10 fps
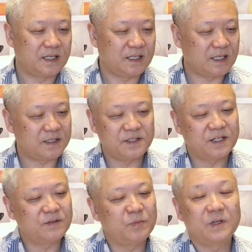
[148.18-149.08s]
아, 다른
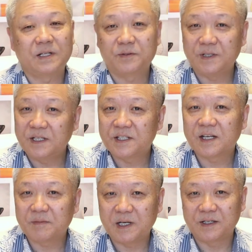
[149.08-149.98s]
책은 몰라도 이
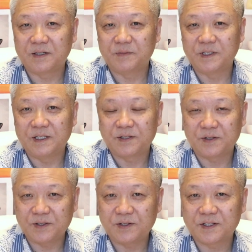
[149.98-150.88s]
책만큼은 이
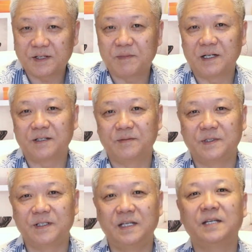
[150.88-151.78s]

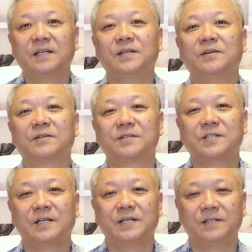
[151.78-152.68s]
성경책만큼은
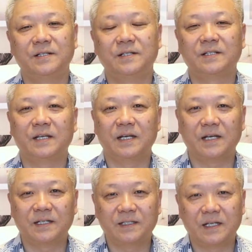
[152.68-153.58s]
인격체를
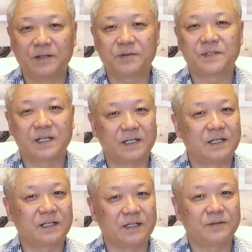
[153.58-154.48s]
대한다고
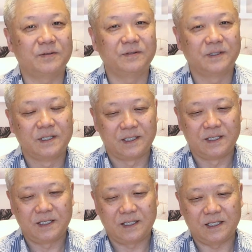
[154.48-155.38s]
생각하고
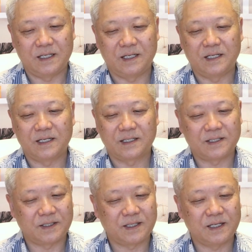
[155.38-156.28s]
아,
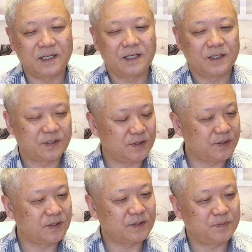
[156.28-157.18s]
그렇게
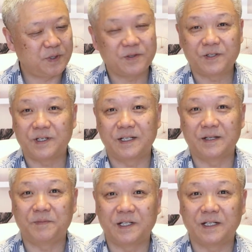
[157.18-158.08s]
성경을 표시해야
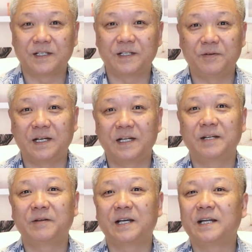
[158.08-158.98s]
됩니다. 그리고
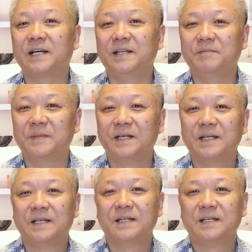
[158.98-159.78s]
하나님께 하나님